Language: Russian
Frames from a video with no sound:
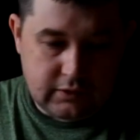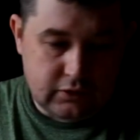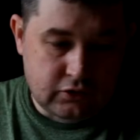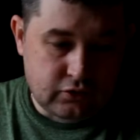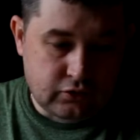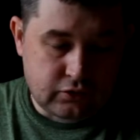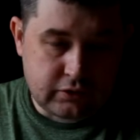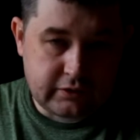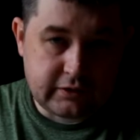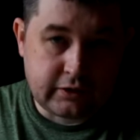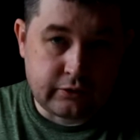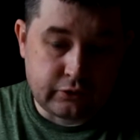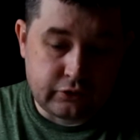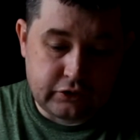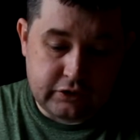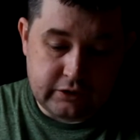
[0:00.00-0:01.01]
Что же у нас
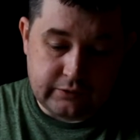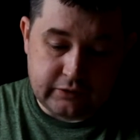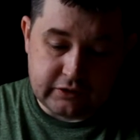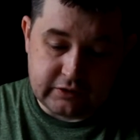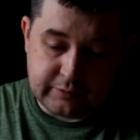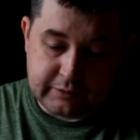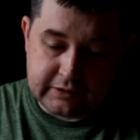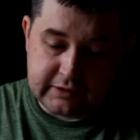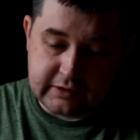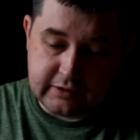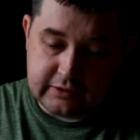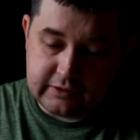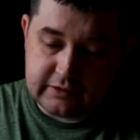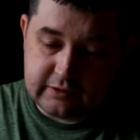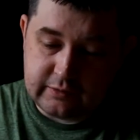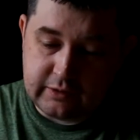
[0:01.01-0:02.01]
сокровище Тифлиса представит
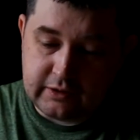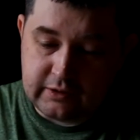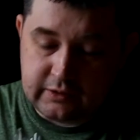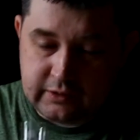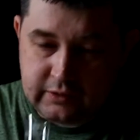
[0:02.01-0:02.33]
из себя?